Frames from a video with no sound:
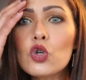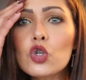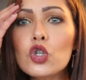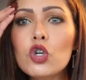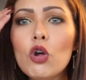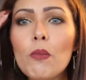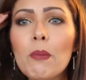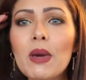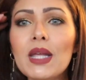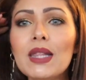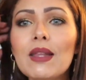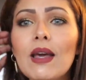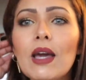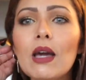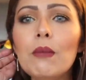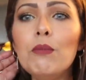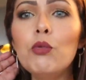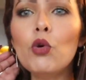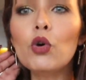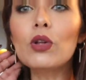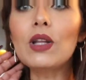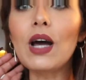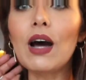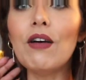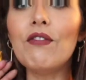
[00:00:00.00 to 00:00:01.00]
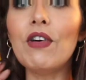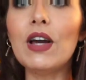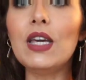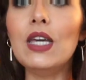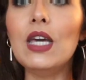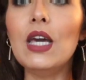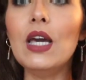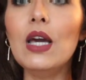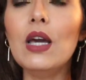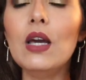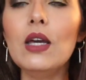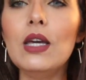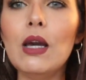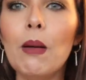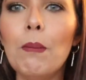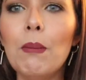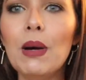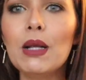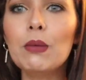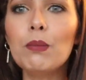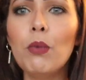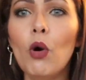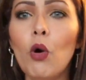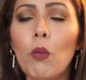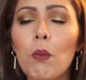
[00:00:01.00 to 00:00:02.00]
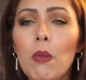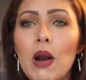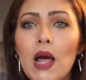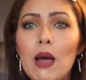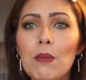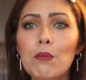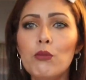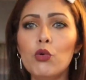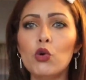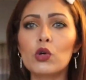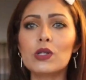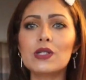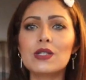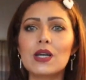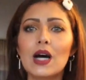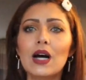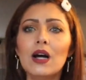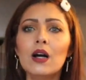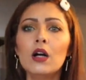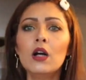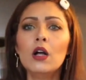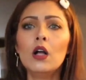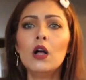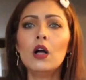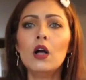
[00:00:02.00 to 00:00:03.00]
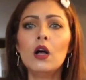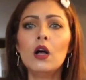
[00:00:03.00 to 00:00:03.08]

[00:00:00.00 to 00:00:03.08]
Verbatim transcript: que je le mettrai pour travailler, il n'y a pas de problème pour ça.